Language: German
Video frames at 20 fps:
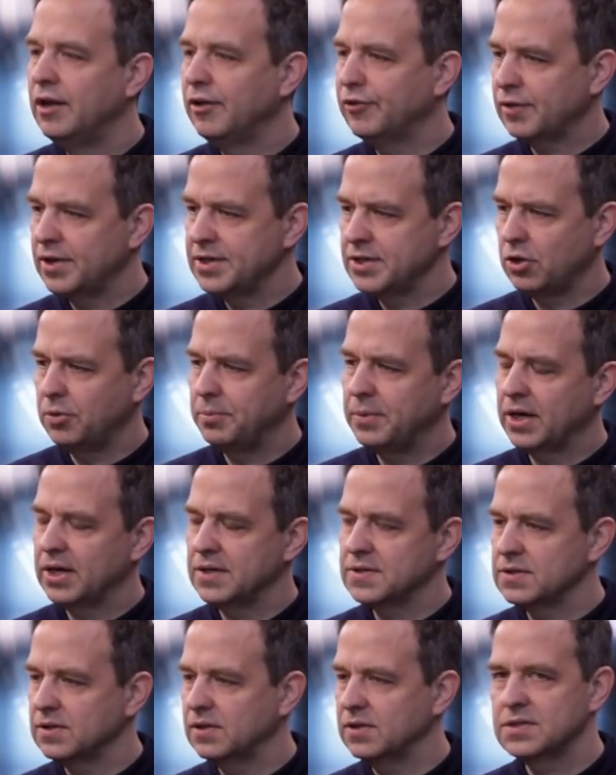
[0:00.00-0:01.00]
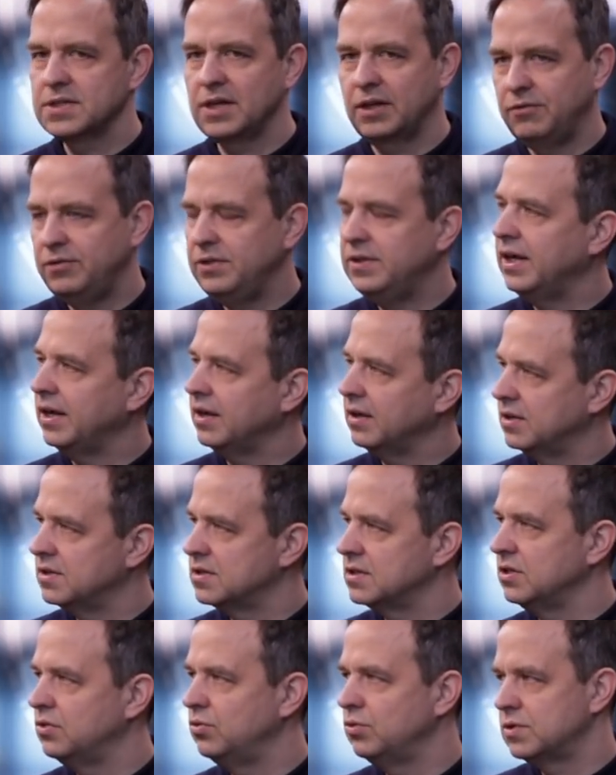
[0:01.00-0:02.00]
ist vielleicht auch mal ganz interessant, wie denken
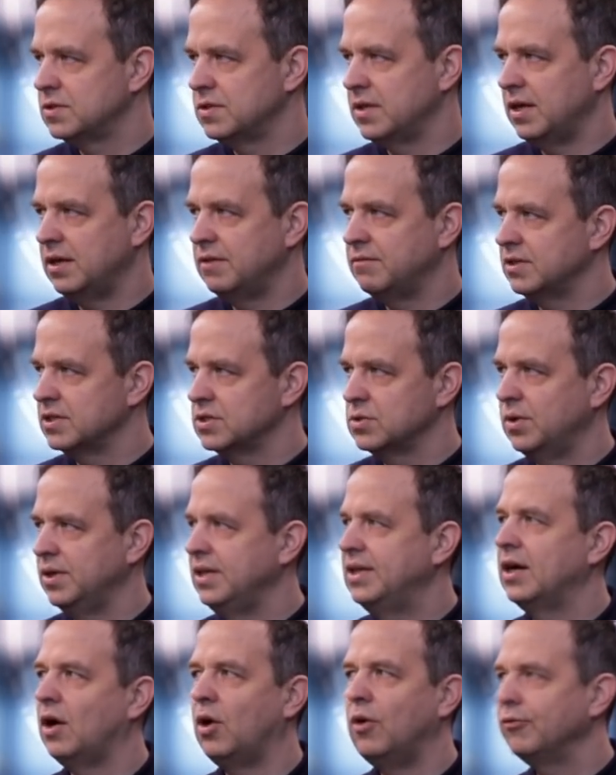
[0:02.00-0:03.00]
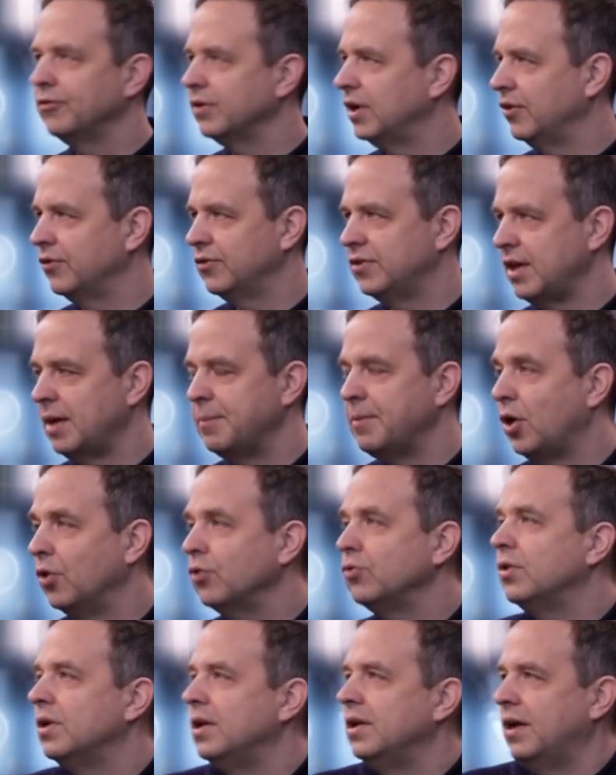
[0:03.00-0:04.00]
institutionelle Investoren, die kaufen, also die haben ja
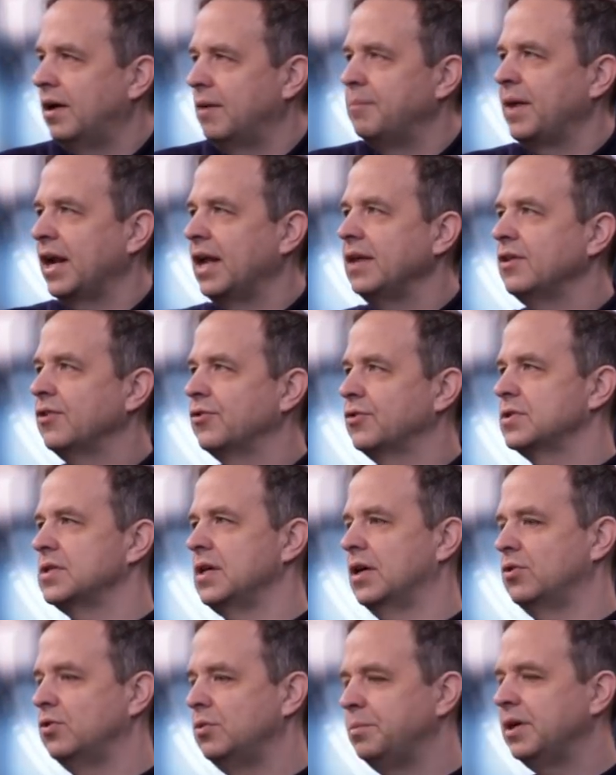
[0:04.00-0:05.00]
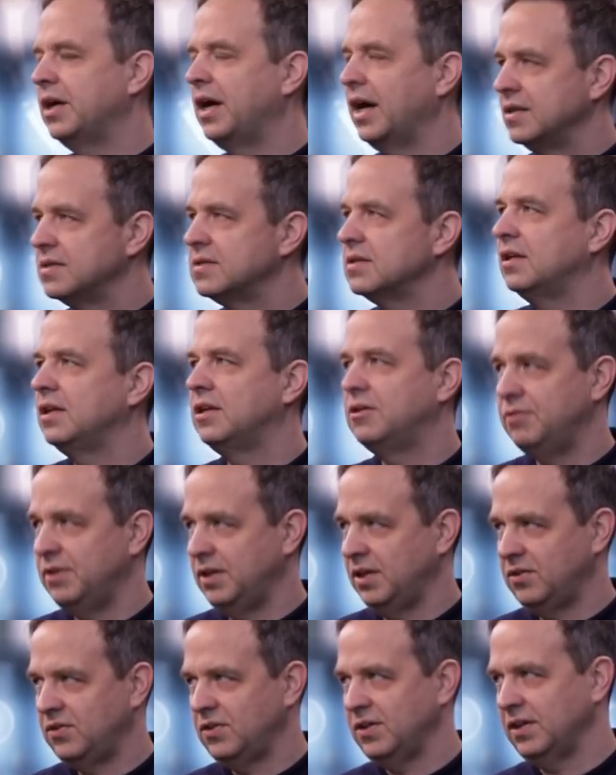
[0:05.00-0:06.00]
auch nur, man hat ja sozusagen nur begrenzte
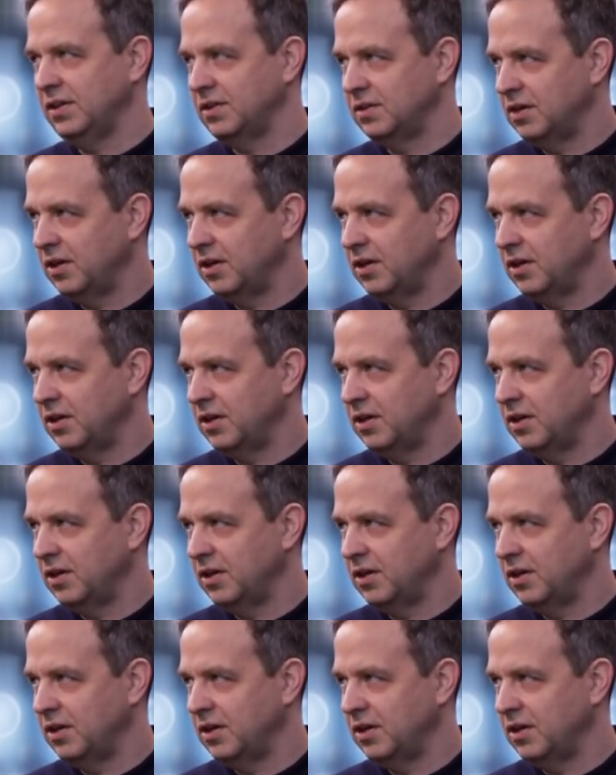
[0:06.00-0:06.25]
Liquidität.